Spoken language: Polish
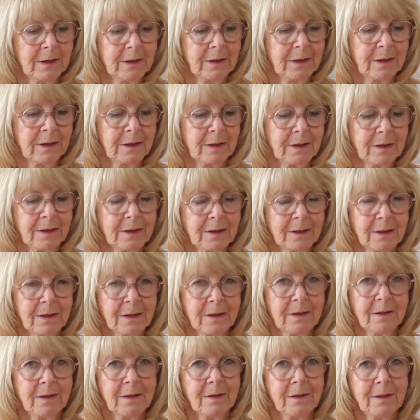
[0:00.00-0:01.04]
Ale
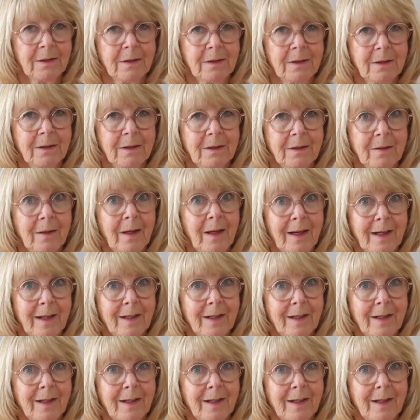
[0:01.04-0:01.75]
czasem jest dużo lepiej,